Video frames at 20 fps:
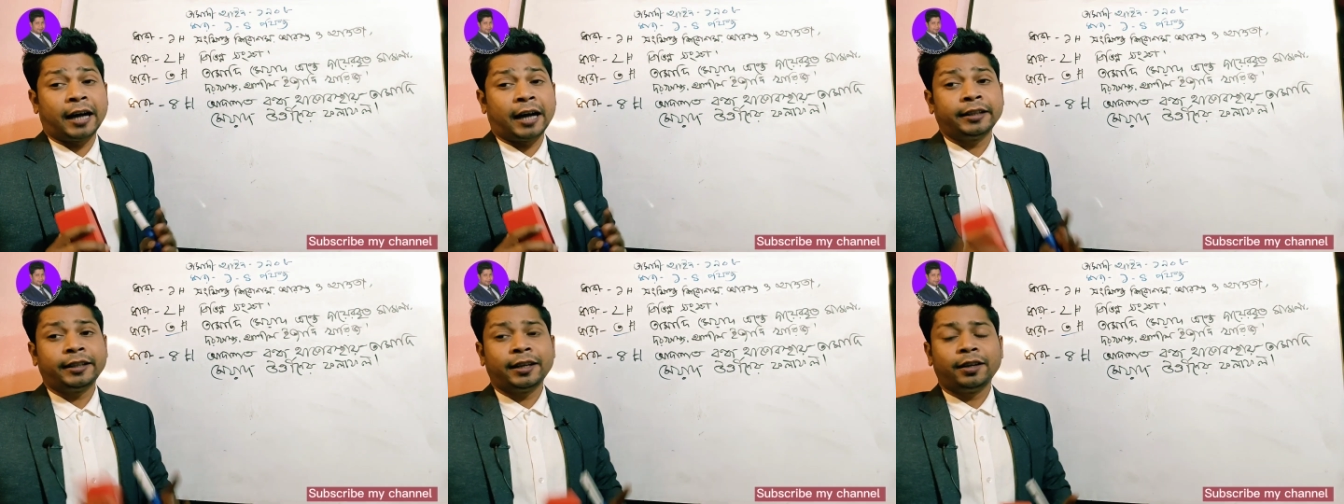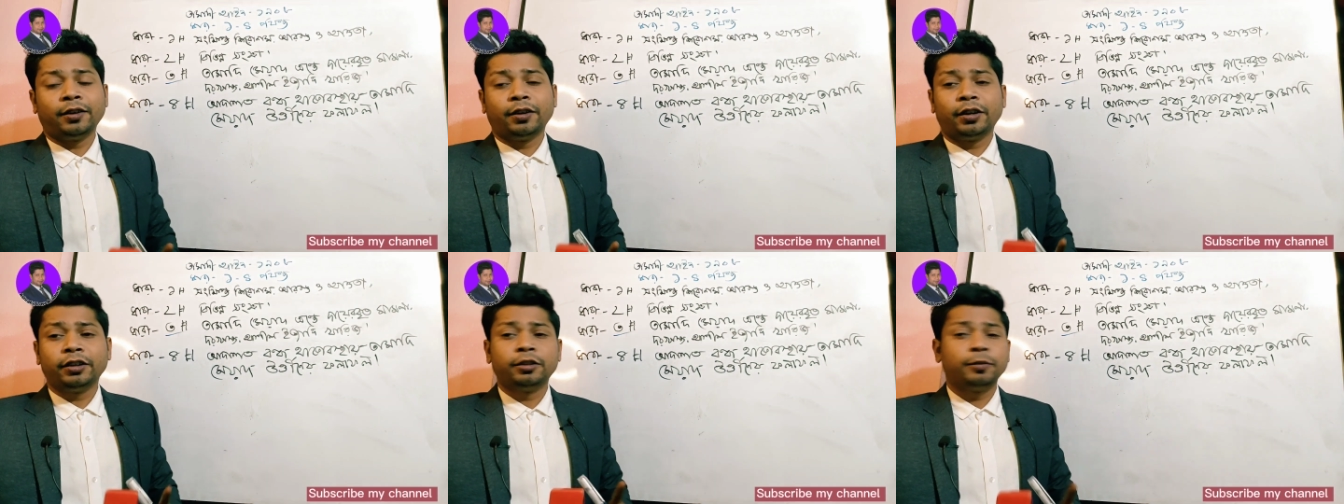
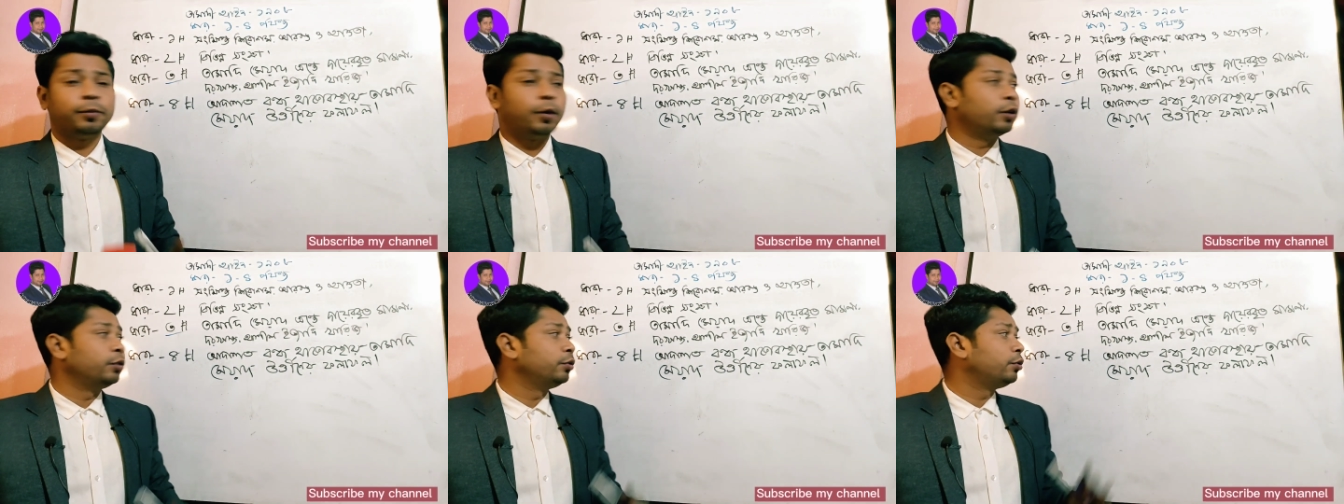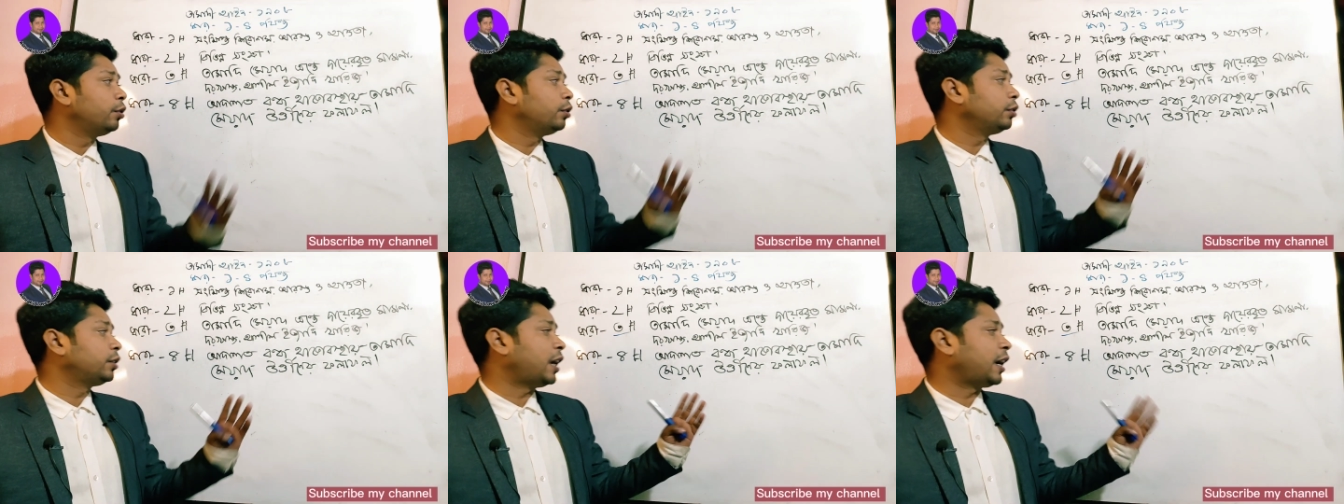আদালত
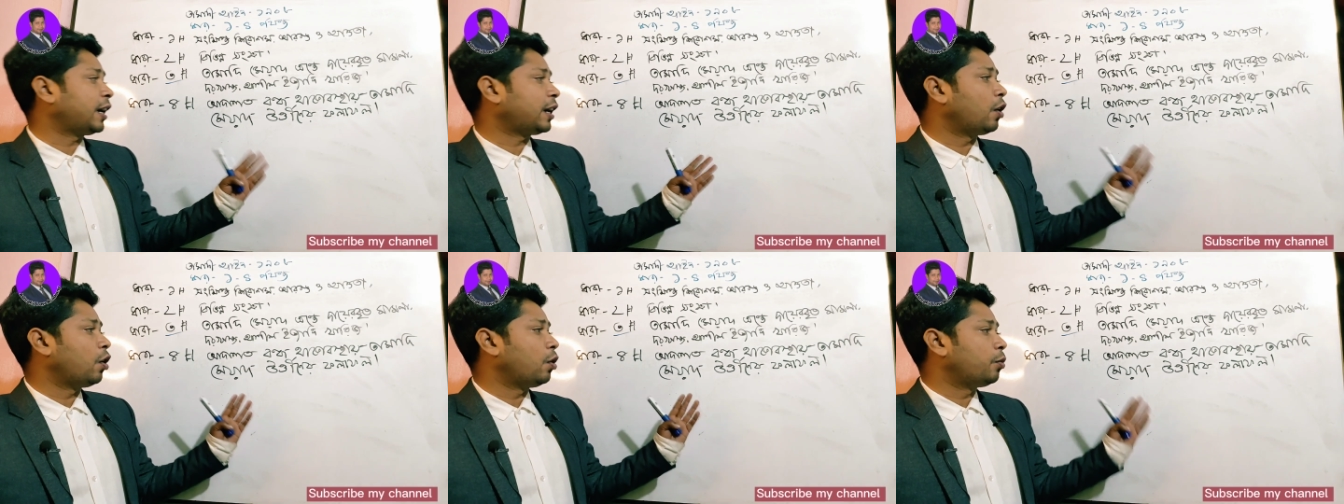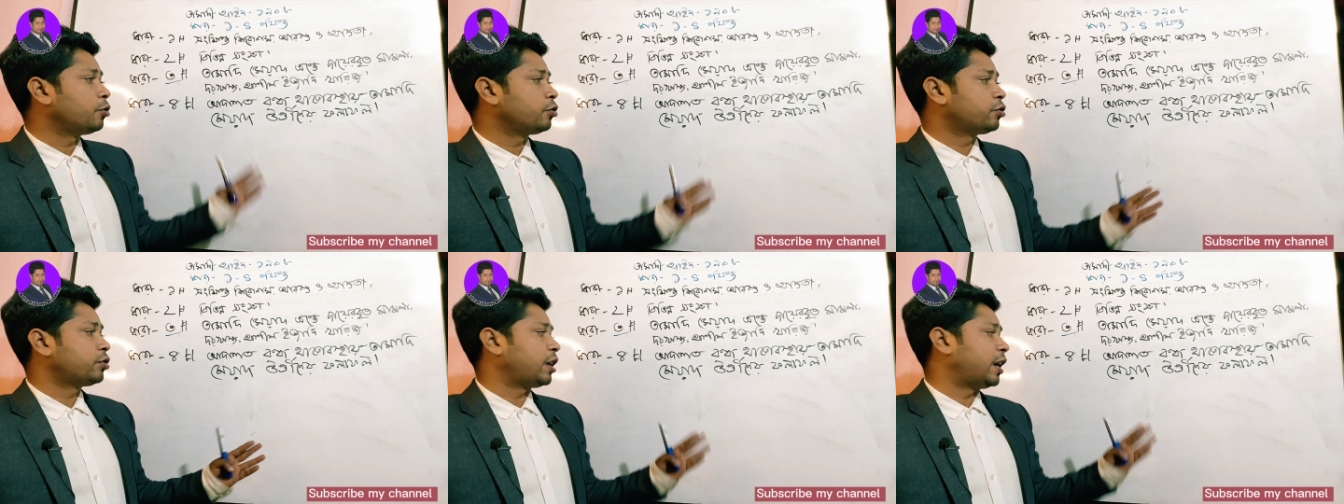বন্ধ থাকা
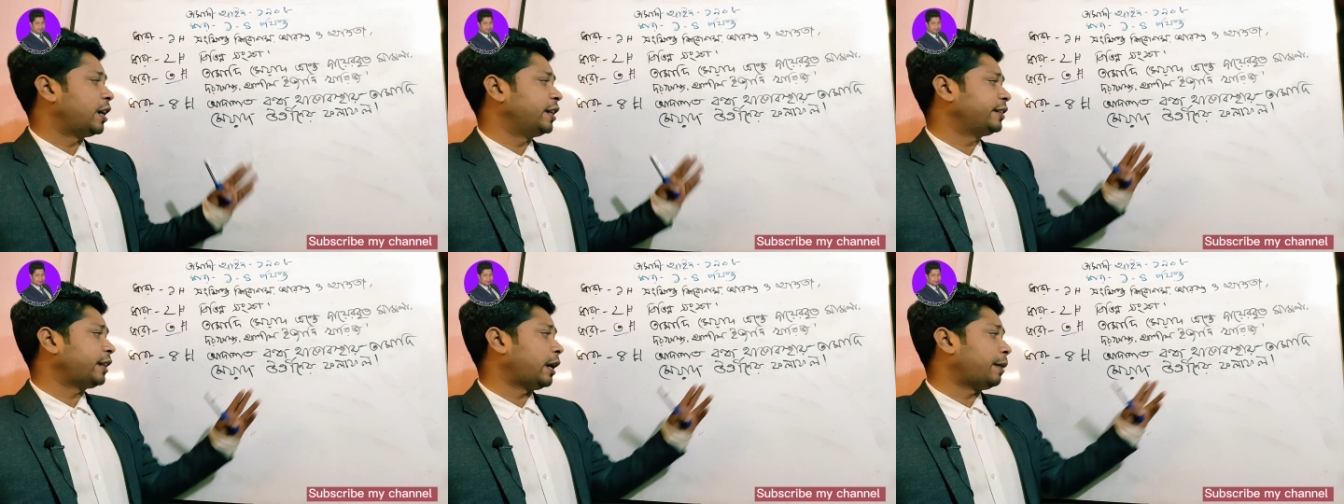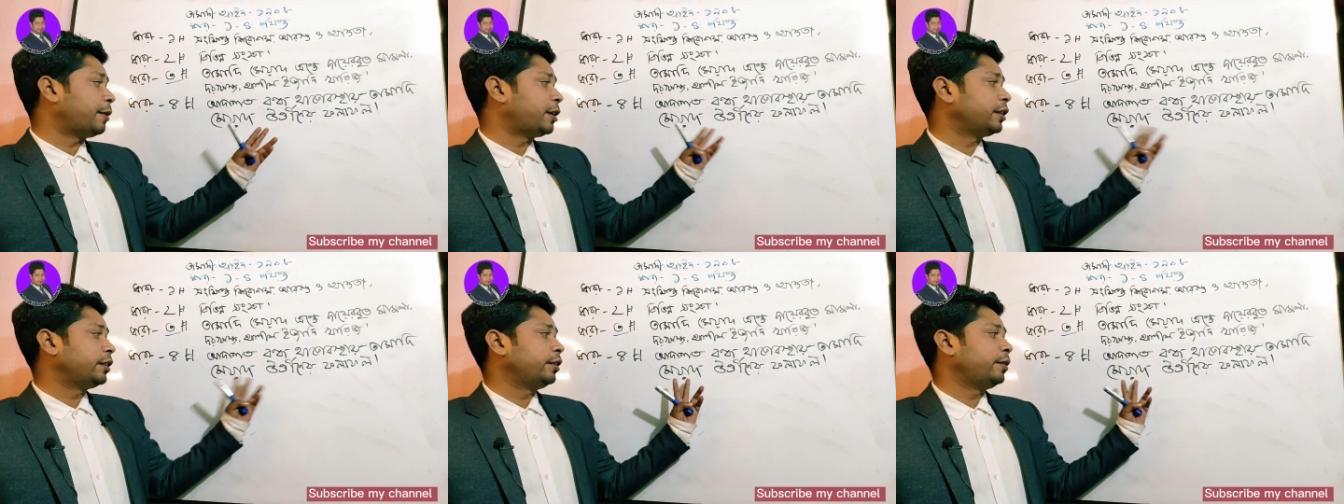অবস্থায়
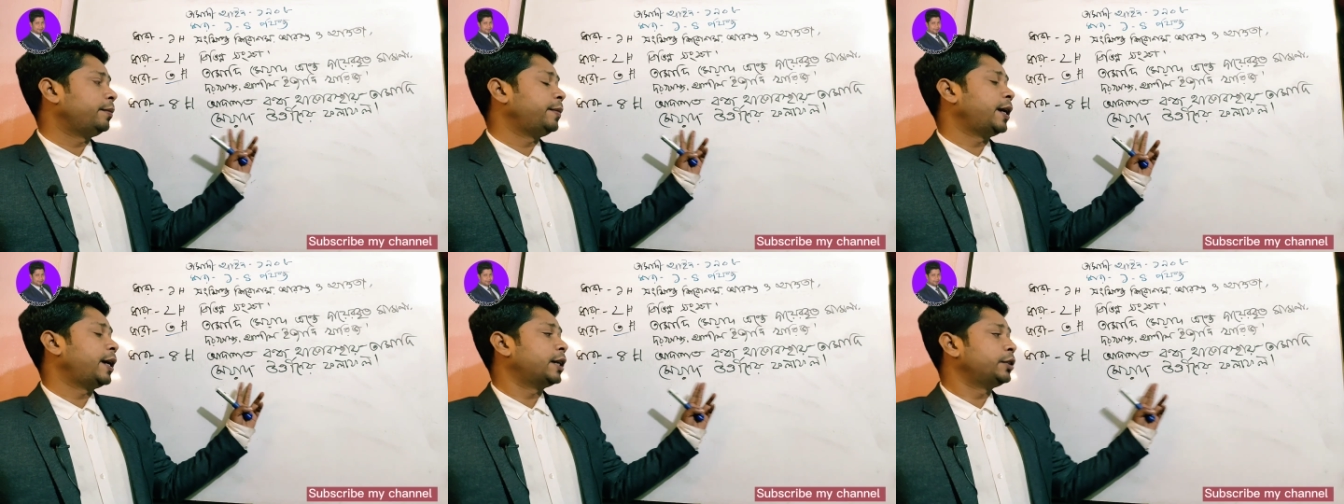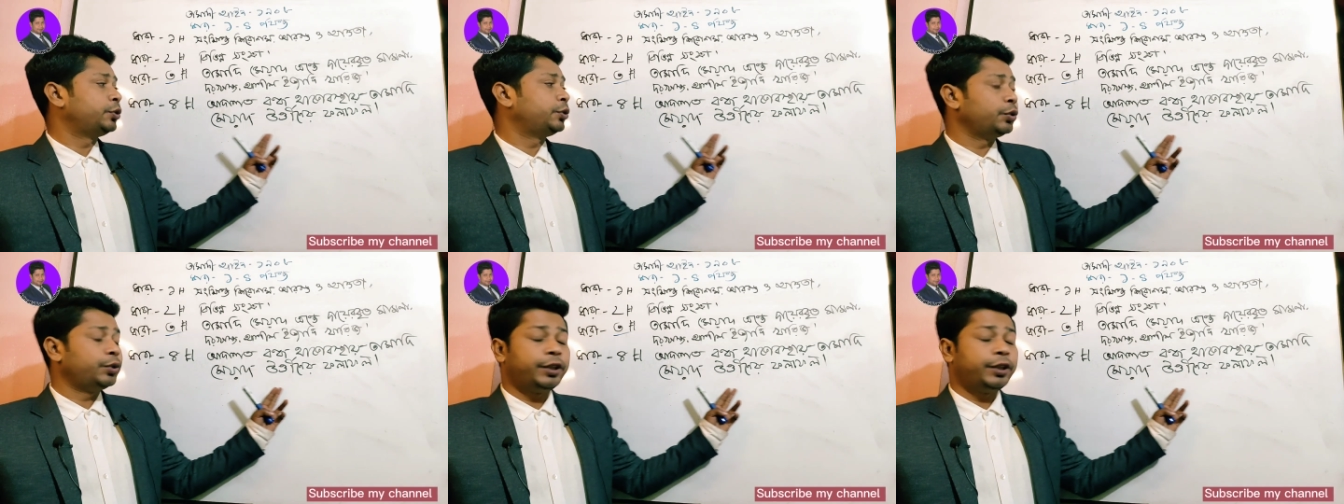তামাদি
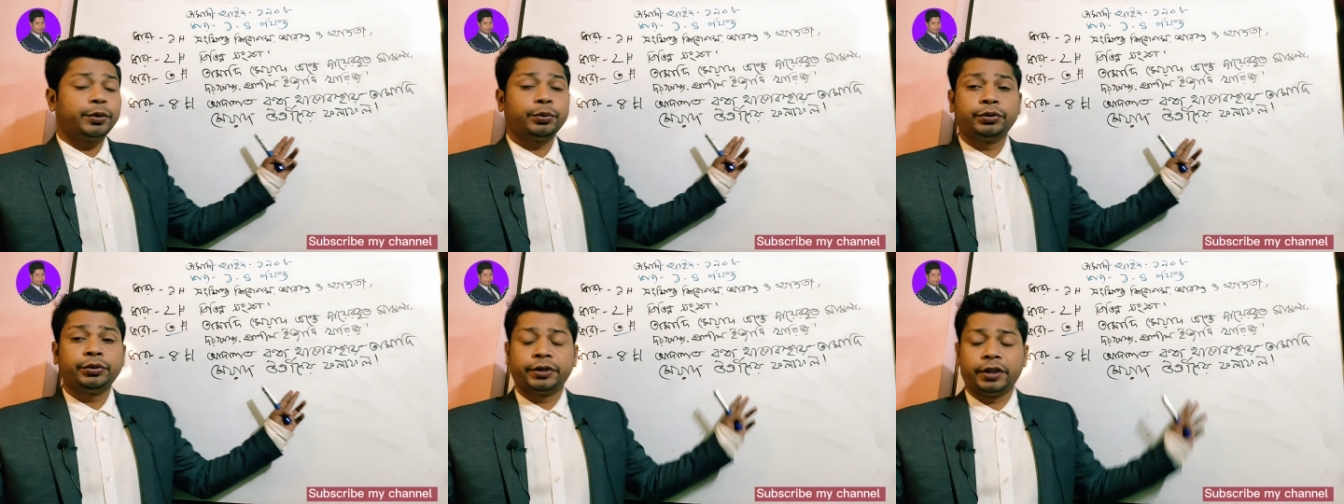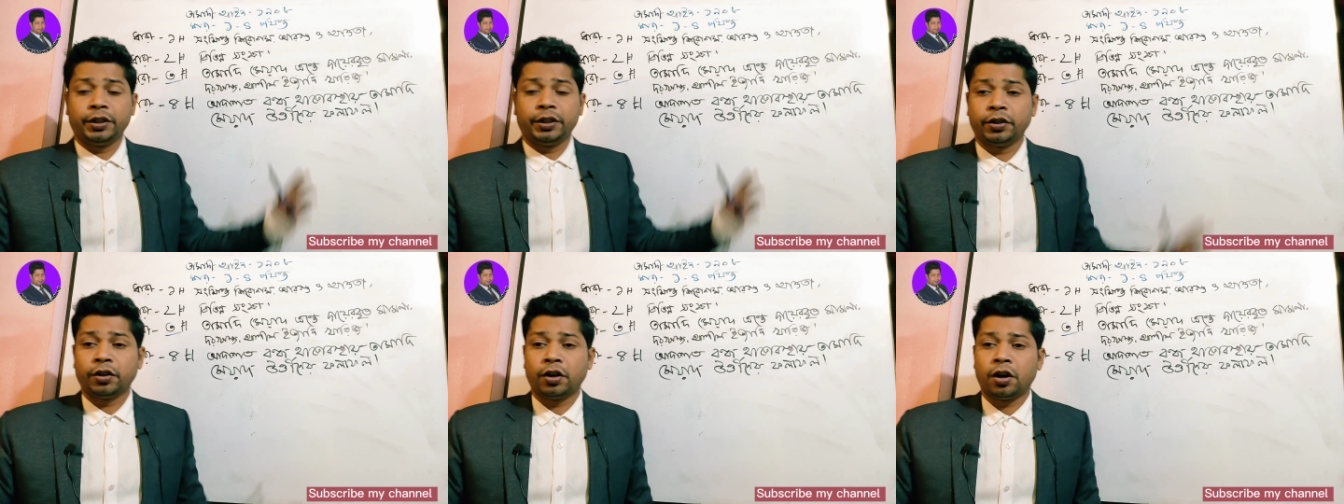মেয়াদ যদি
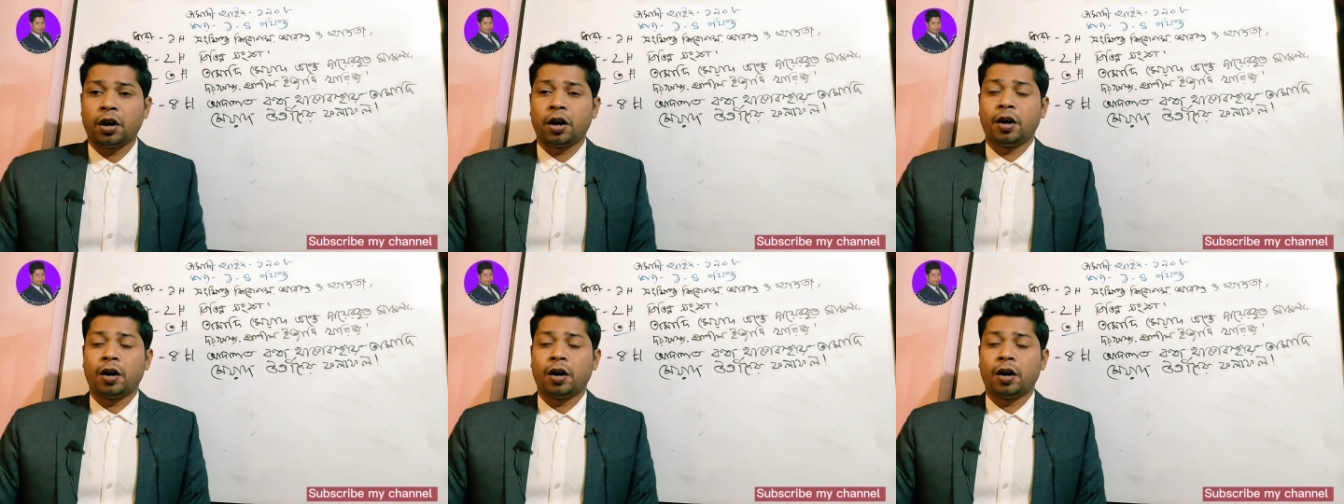উত্তীর্ণ